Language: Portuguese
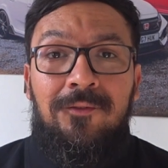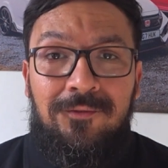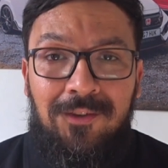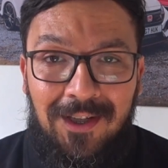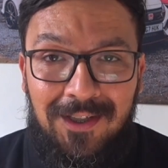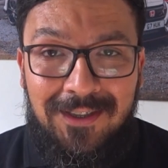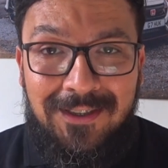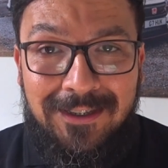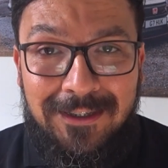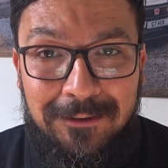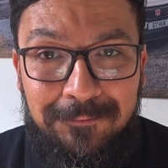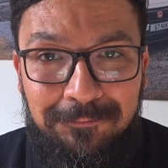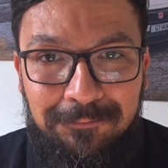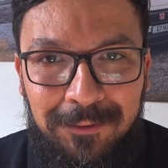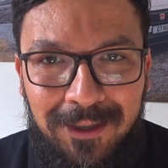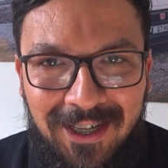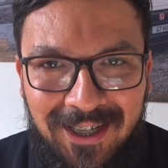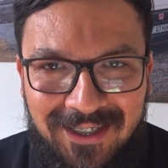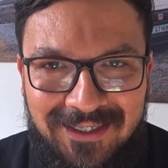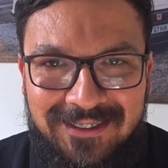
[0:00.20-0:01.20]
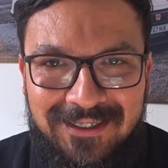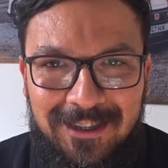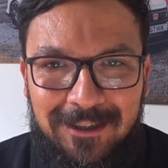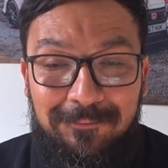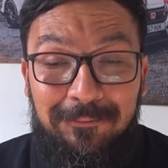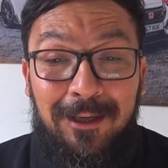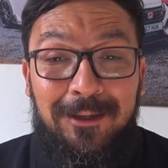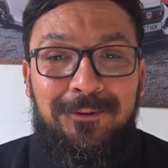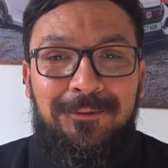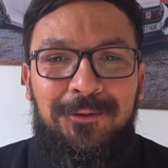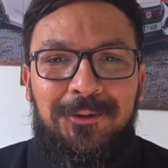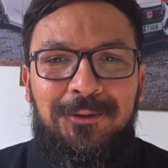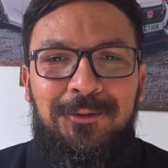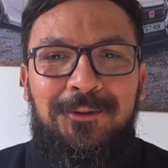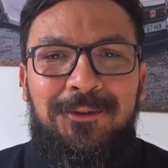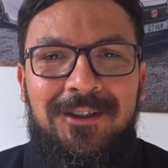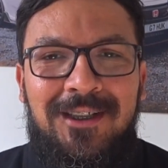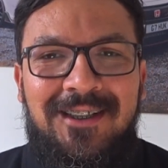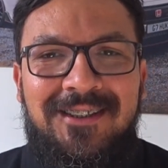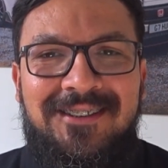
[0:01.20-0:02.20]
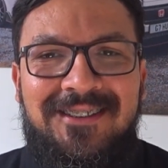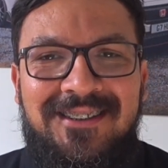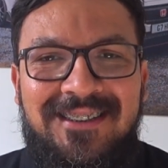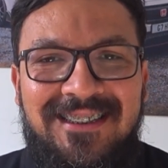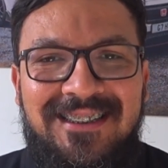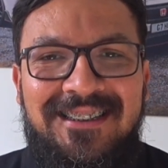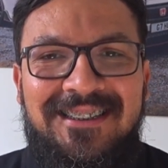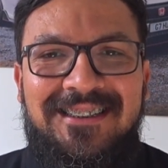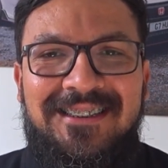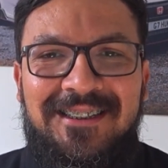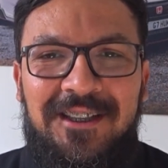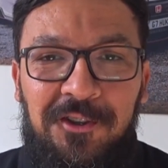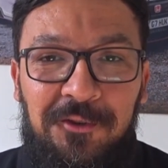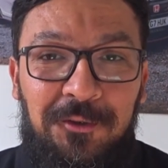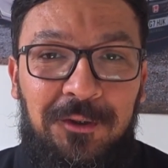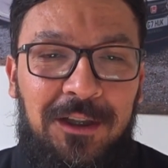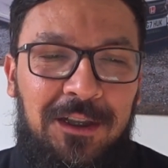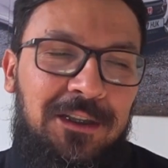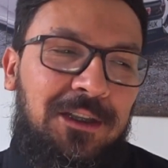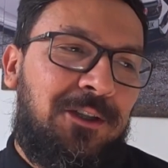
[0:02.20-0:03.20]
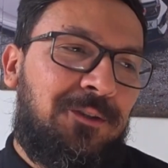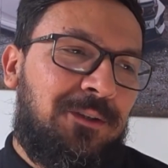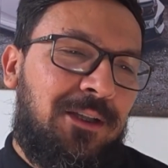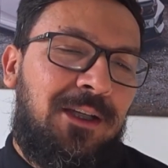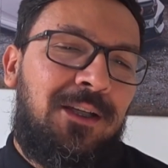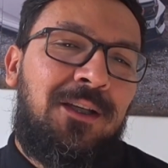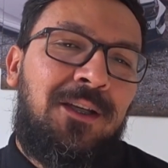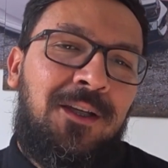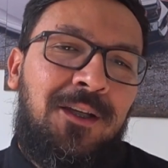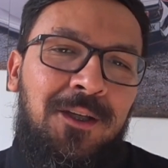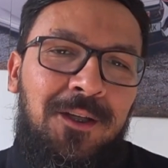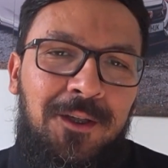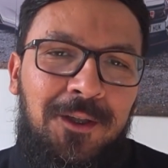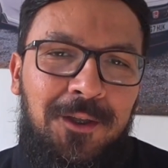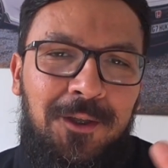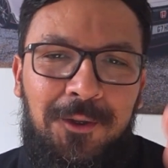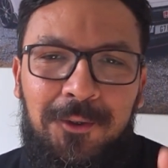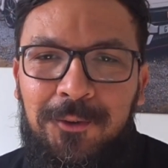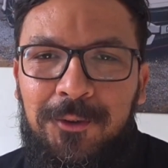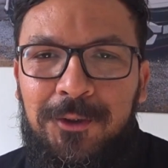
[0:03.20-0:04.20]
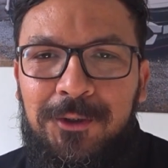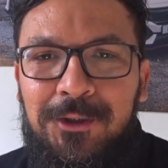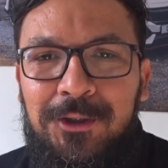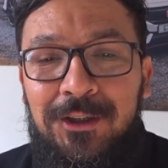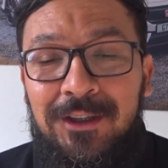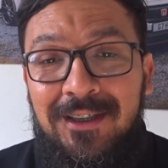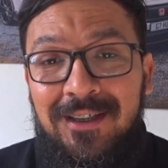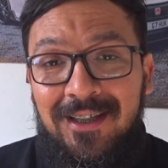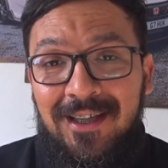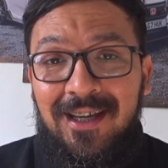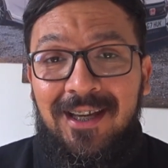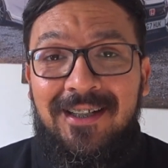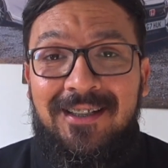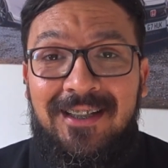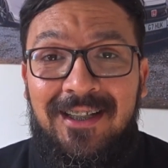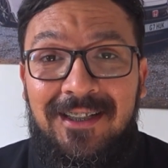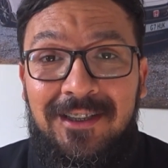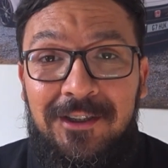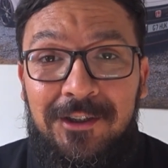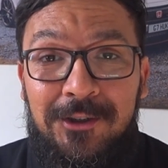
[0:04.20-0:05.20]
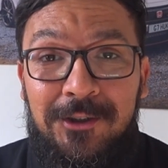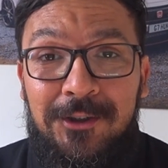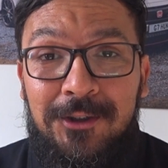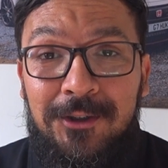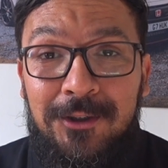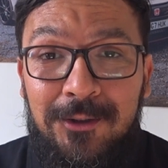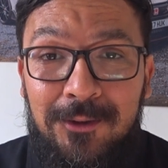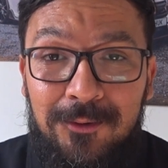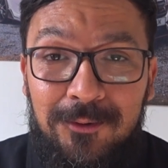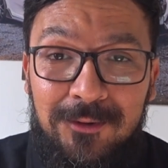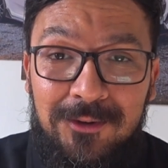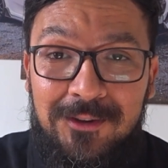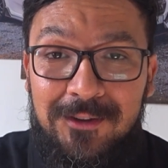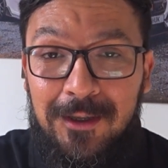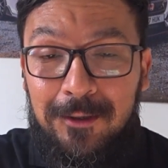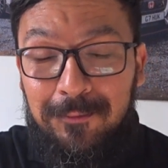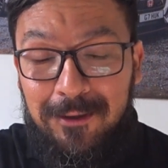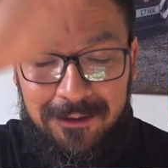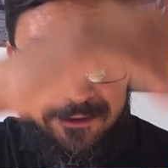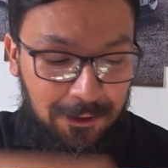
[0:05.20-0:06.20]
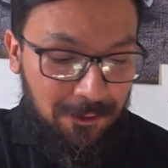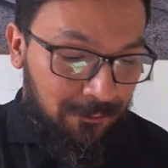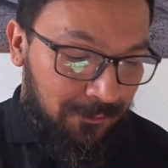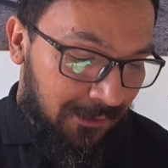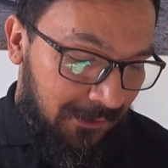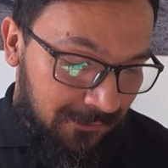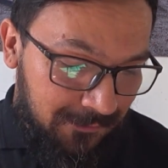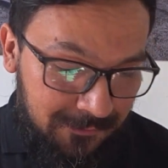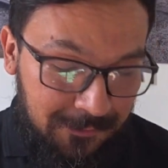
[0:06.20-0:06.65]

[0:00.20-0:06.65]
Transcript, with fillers: Fala cambada, mais um videozinho aí se iniciando no canal, né? E hoje é aquele giro semanal, né?